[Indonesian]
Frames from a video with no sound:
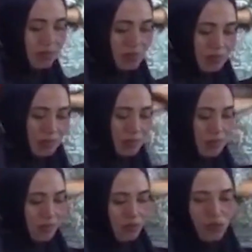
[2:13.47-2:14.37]
kalau
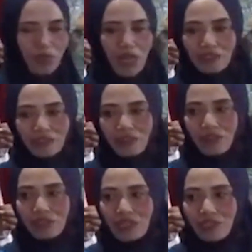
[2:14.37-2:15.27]
produknya apa saja
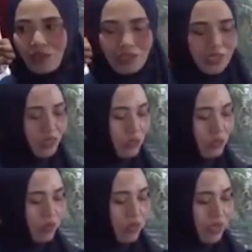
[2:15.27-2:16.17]
Eh,
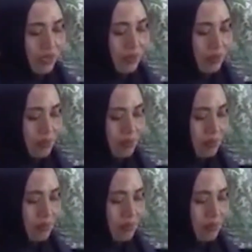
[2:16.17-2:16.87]
produk saya ini saya